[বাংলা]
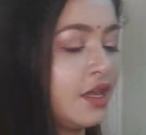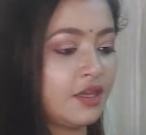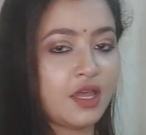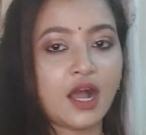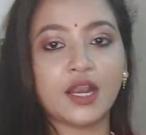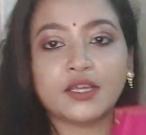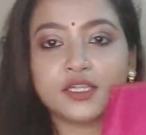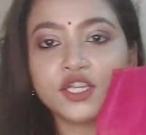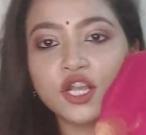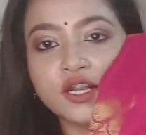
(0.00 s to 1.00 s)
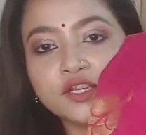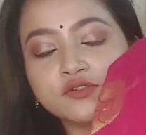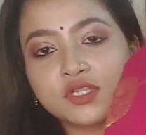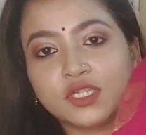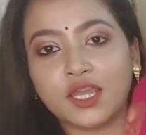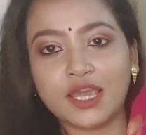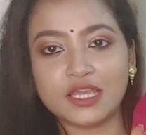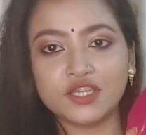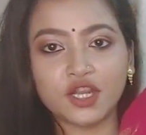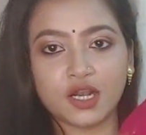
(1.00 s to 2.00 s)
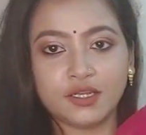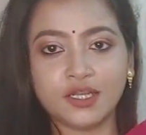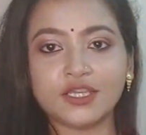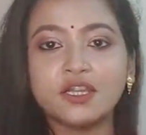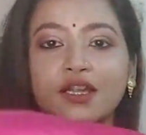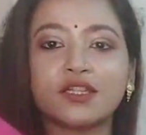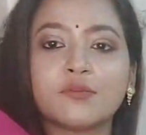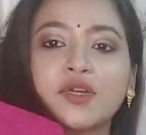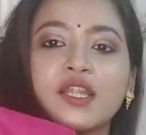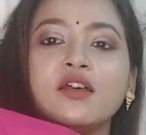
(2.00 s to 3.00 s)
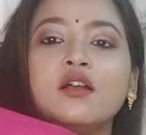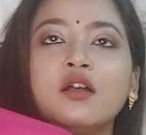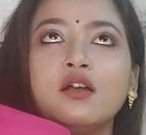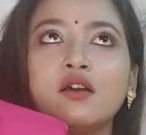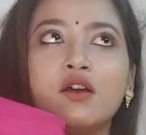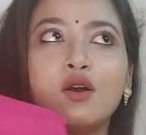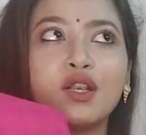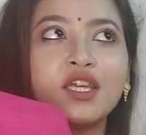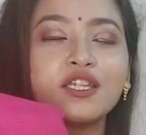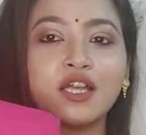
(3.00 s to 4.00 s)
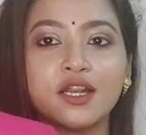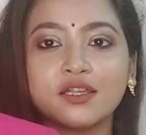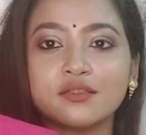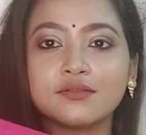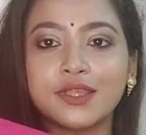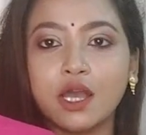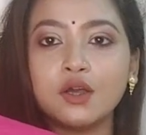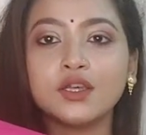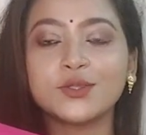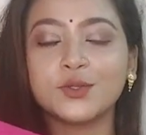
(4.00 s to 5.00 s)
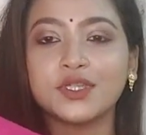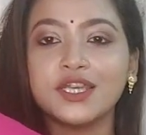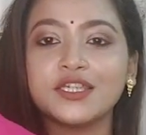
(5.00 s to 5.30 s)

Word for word: এই আরেকটা শাড়ি হচ্ছে এই শাড়িটা এই শাড়িটা মানে অনেক শাড়ি দেওয়া হয় তো সেই